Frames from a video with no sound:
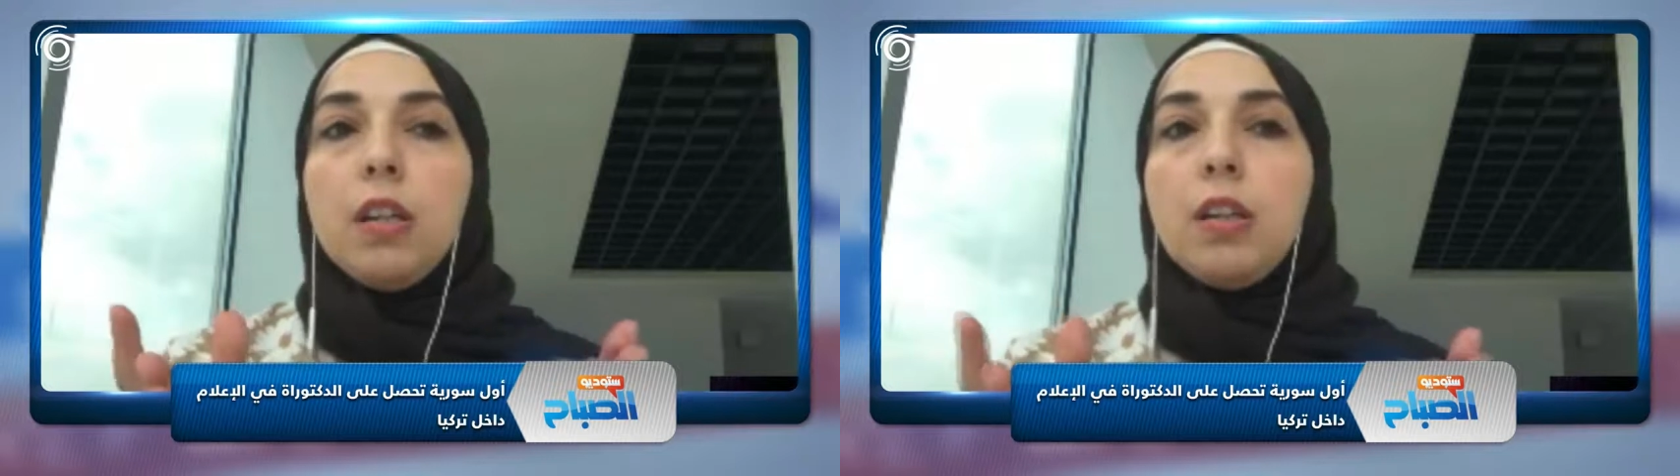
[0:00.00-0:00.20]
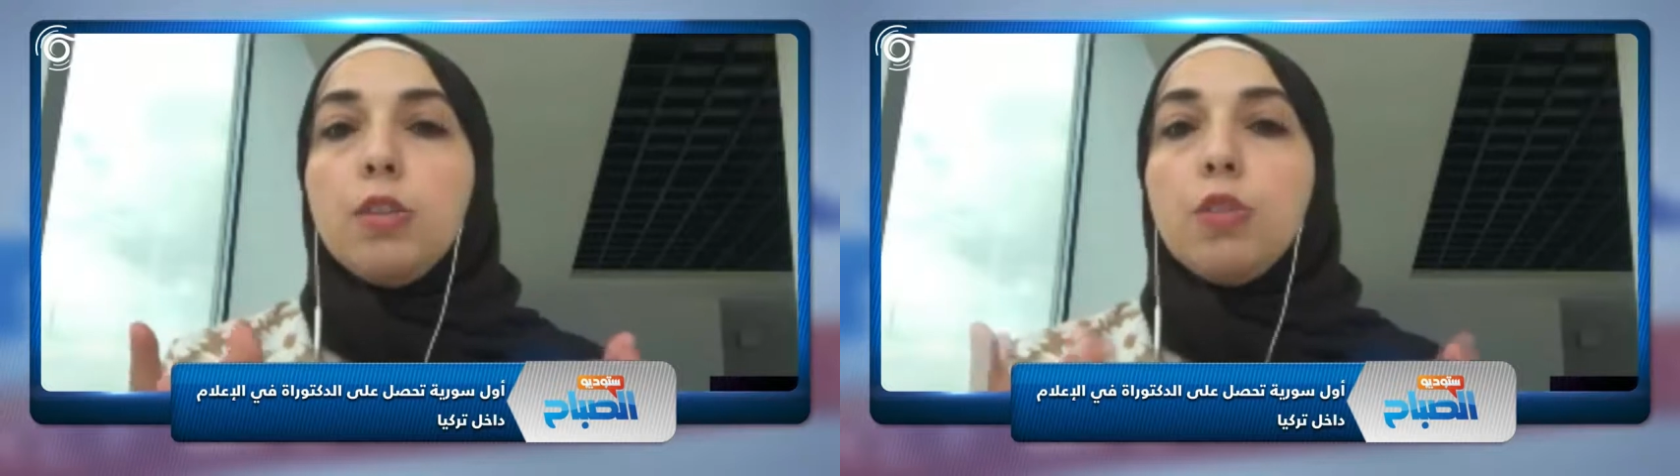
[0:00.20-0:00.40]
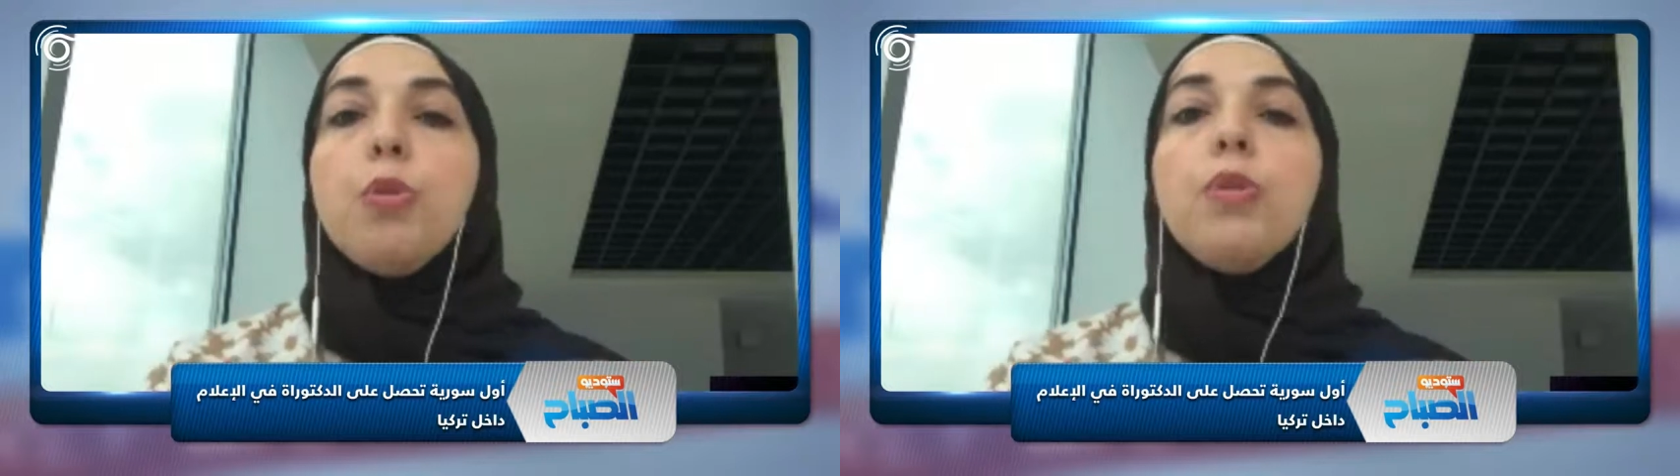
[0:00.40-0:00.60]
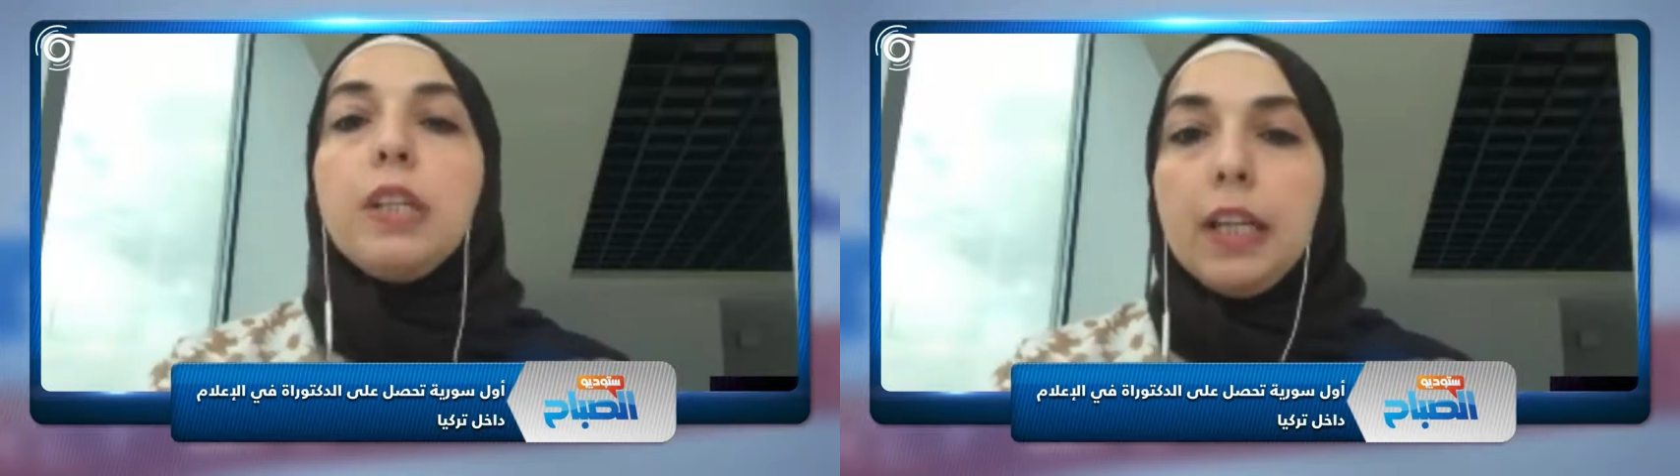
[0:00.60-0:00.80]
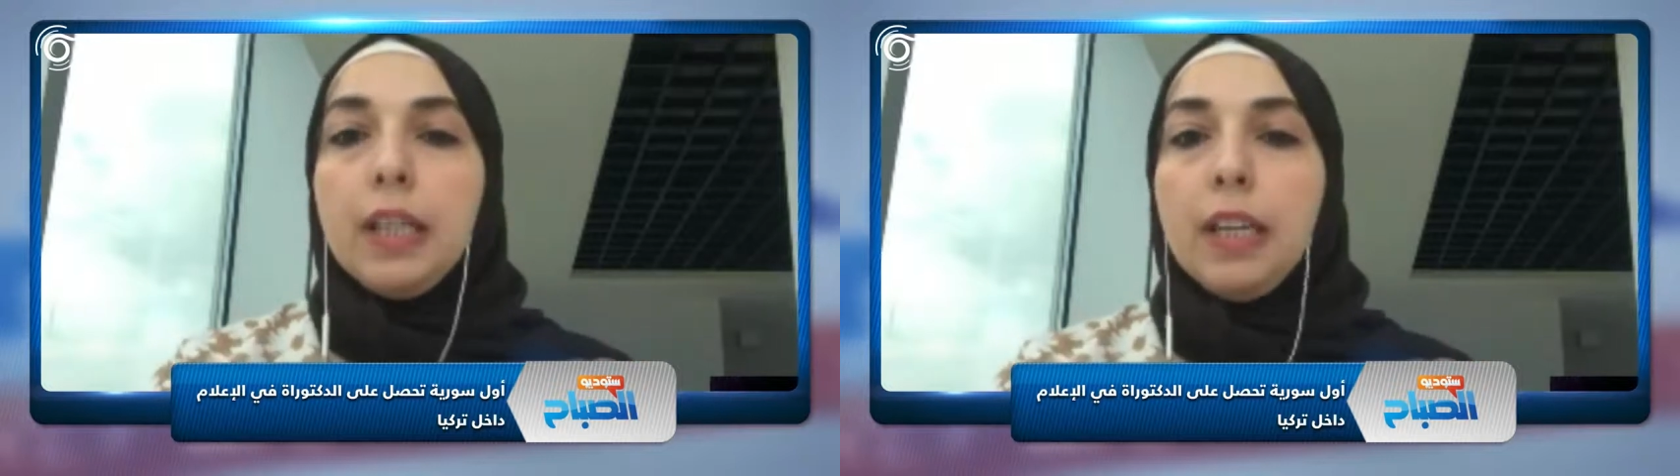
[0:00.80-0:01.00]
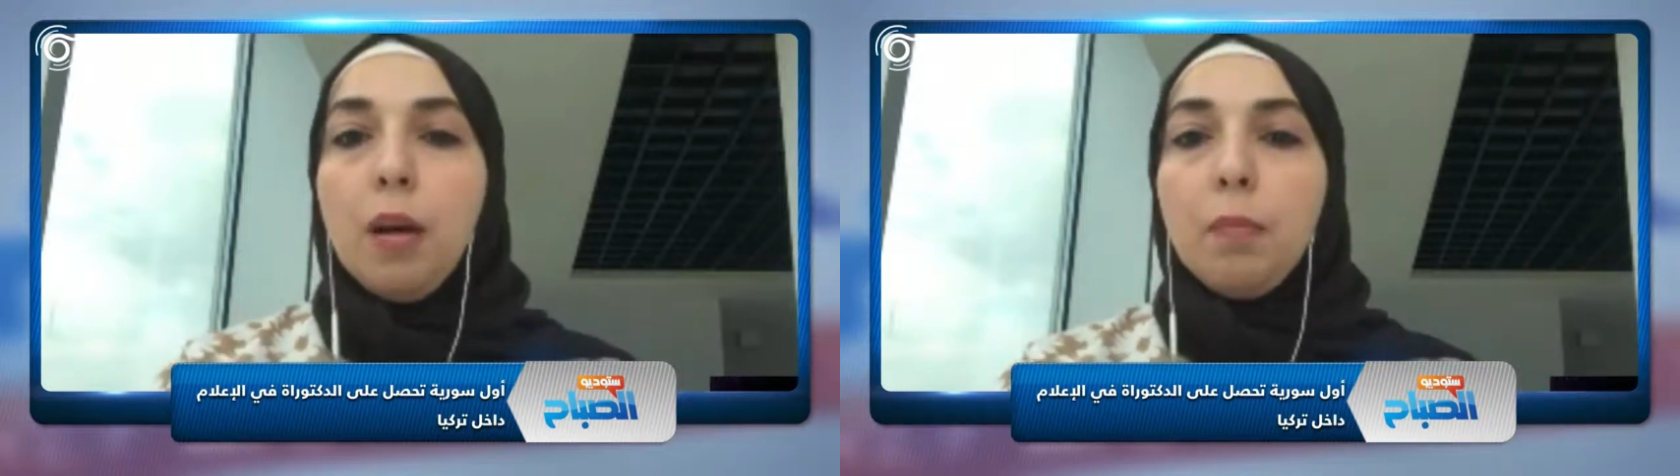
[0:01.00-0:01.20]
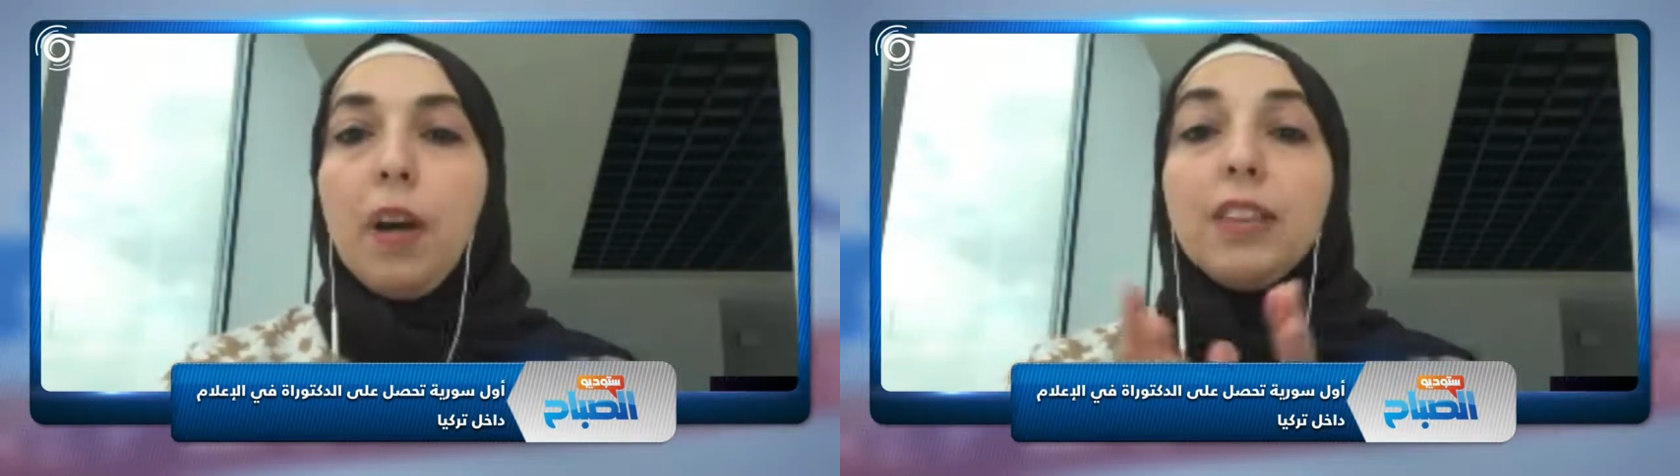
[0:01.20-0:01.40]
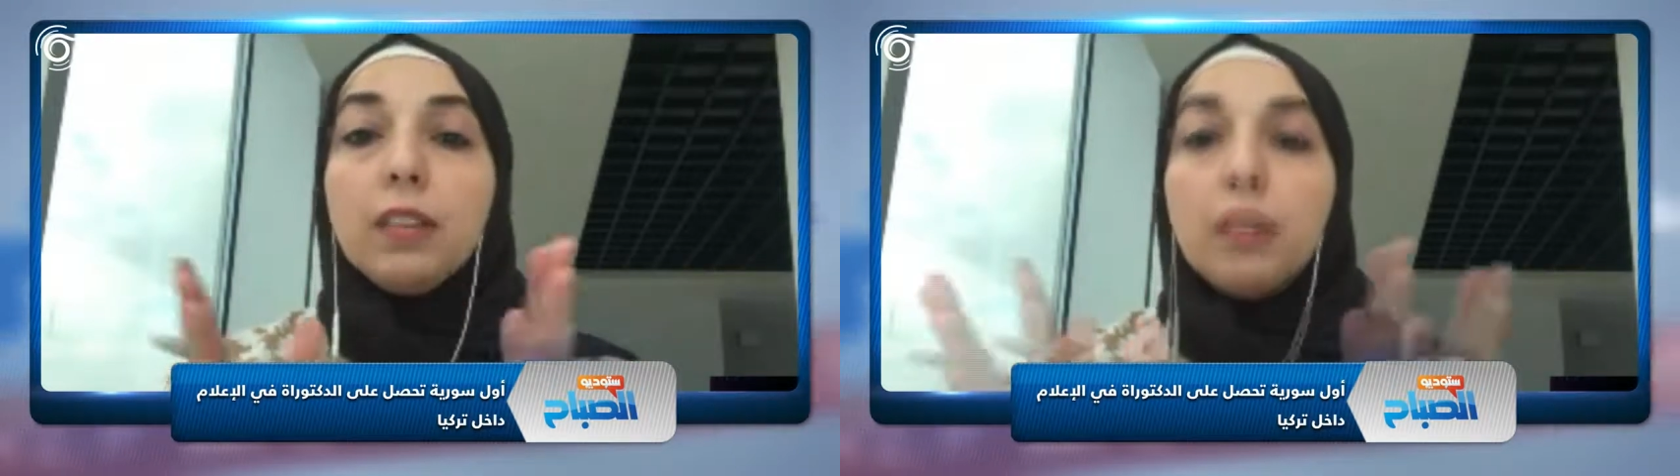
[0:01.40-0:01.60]
آه، شلون
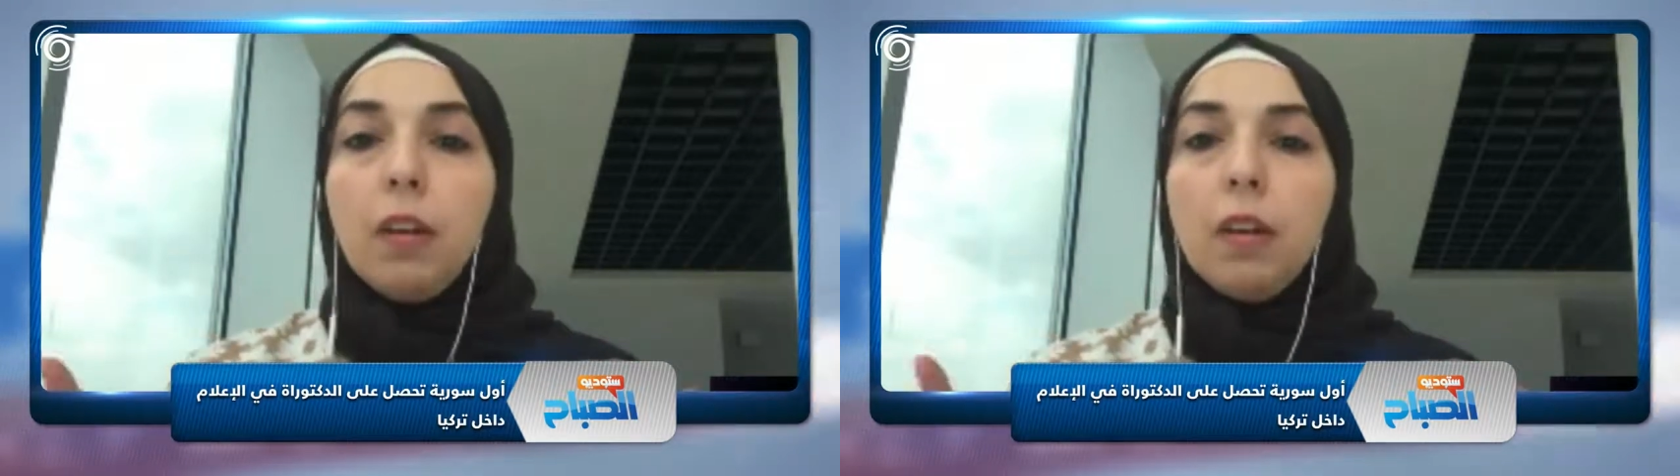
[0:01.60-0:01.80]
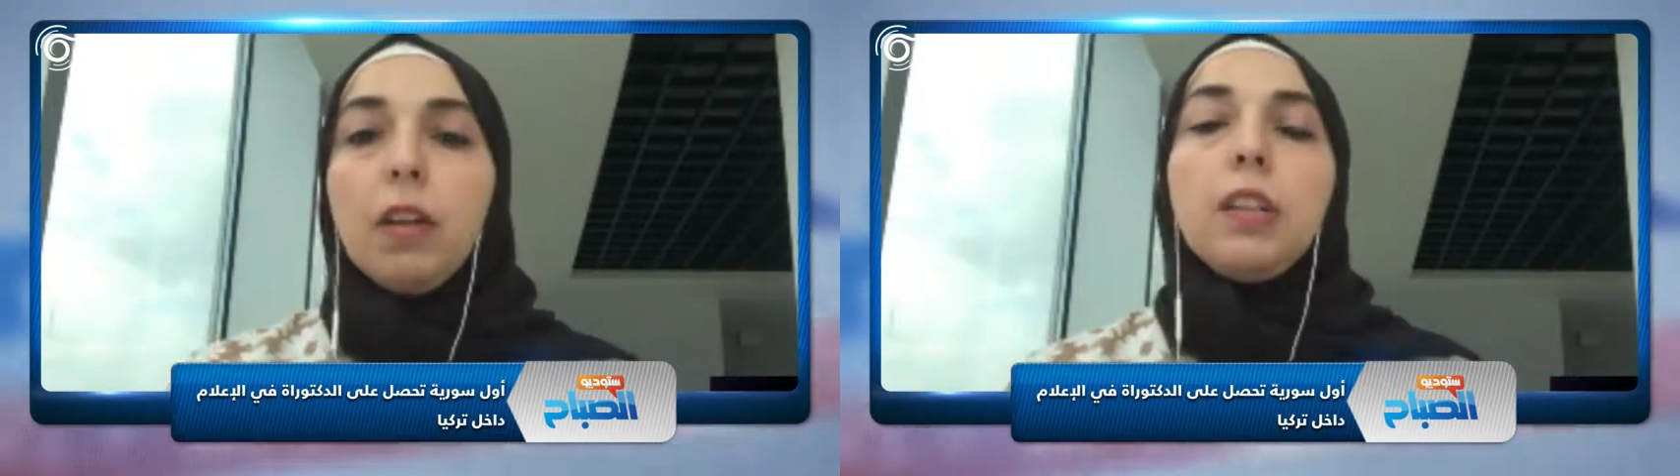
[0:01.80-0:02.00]
الإعلام غطى